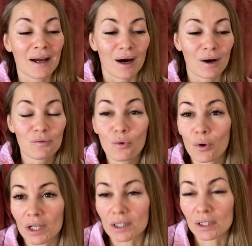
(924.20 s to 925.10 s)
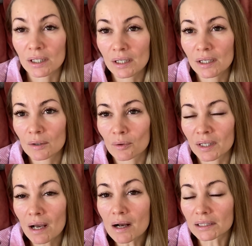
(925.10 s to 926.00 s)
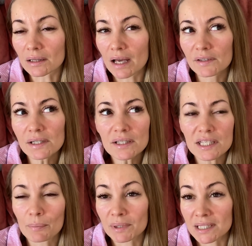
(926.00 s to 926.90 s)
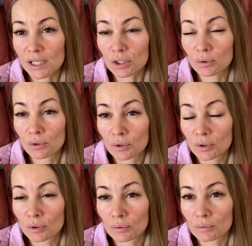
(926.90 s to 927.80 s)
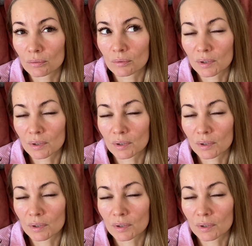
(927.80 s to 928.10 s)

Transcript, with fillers: Вот, и я как-то ловила себя последнюю,